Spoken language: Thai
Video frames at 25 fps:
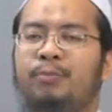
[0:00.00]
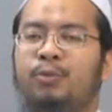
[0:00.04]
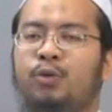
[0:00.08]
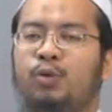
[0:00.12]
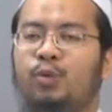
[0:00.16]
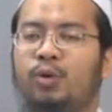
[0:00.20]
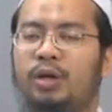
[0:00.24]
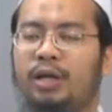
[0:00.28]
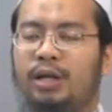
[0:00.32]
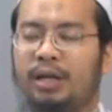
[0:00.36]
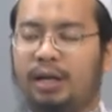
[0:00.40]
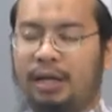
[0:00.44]

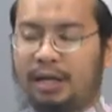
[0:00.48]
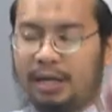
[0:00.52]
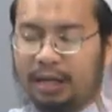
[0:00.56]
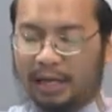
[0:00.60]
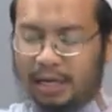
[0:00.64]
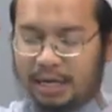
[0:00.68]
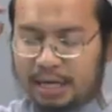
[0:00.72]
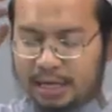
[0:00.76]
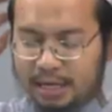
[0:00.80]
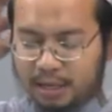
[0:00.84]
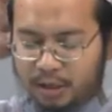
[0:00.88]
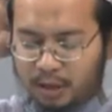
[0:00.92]
ดุลิล
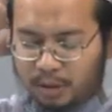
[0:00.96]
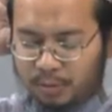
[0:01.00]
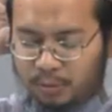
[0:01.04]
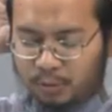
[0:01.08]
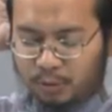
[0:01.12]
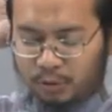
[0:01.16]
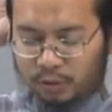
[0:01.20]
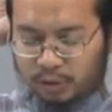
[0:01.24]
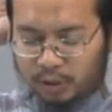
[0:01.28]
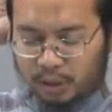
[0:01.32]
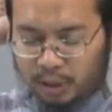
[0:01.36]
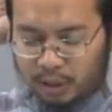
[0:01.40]
ลาขอบ
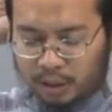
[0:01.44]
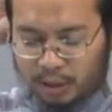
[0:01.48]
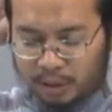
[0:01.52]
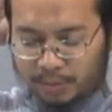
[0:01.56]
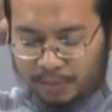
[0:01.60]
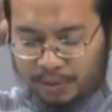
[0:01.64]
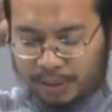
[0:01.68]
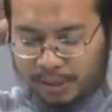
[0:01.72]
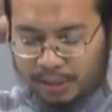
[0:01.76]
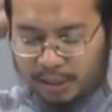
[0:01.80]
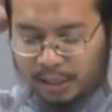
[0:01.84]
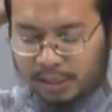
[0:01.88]
คุณต่อละ
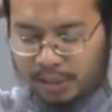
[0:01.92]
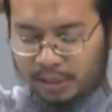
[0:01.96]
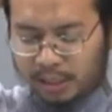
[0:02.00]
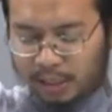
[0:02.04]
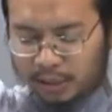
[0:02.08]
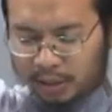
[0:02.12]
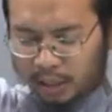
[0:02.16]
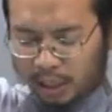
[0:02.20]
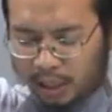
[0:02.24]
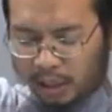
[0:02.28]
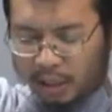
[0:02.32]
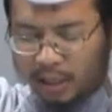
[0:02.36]
ผันสรรเสริ
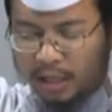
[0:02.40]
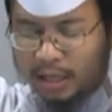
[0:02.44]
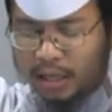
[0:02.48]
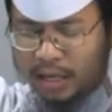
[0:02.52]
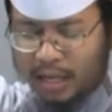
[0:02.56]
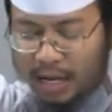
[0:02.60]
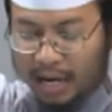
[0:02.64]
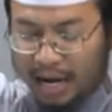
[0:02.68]
ญต่อละ